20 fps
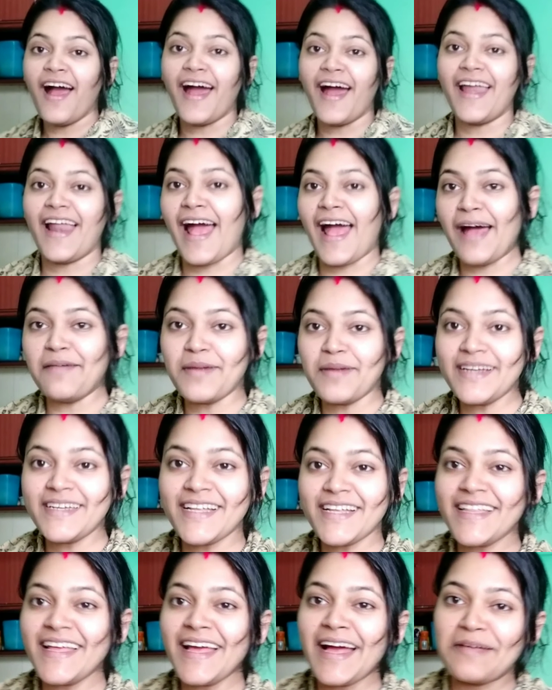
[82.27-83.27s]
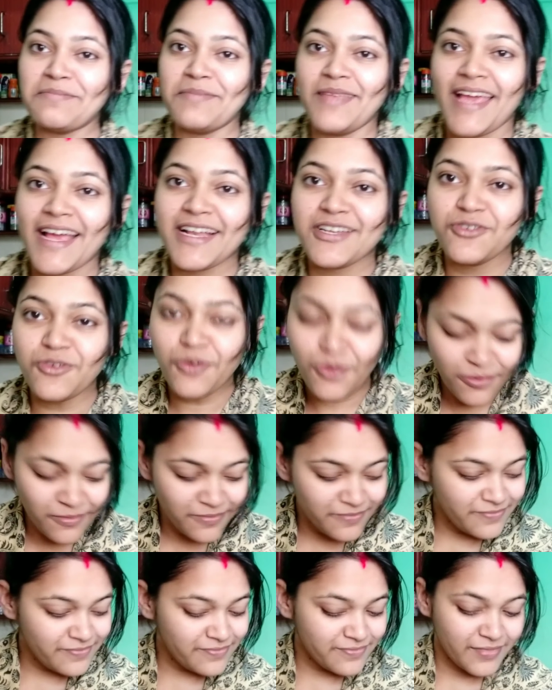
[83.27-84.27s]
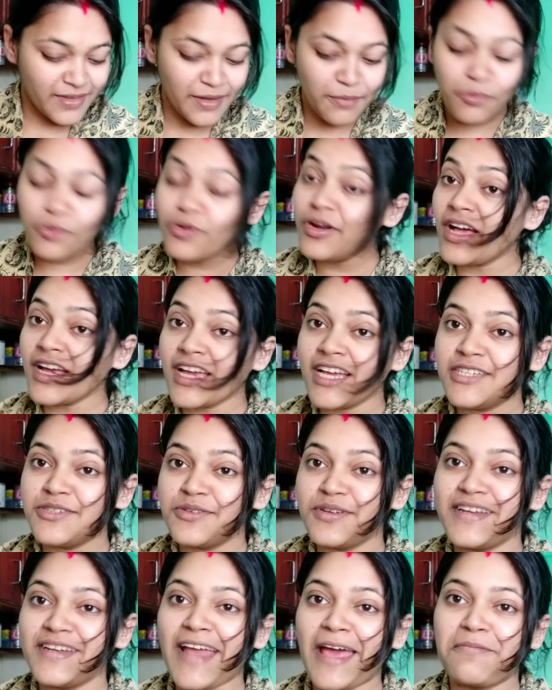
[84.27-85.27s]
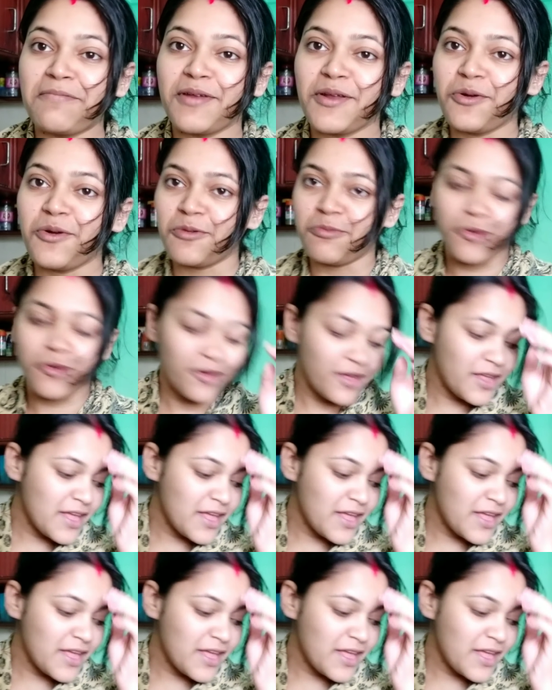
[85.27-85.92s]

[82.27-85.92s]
আর আমারটাতে আমি একটু ভুনা খিচুড়ি টাইপের করব।